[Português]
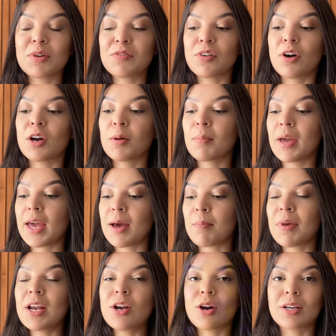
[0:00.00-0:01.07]
forma é a
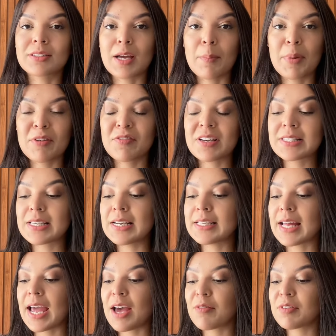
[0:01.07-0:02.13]
melhor, tá? Para
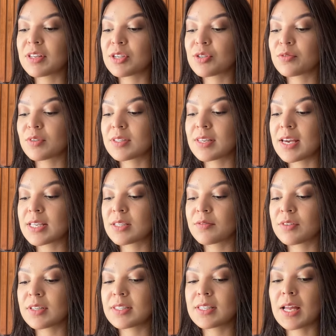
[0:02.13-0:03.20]
facilitar a vida de vocês, eu
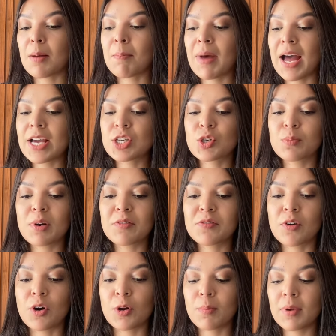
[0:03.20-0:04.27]
vou ensinar mais de uma
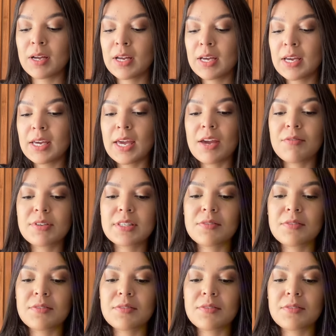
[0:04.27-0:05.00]
forma e aí você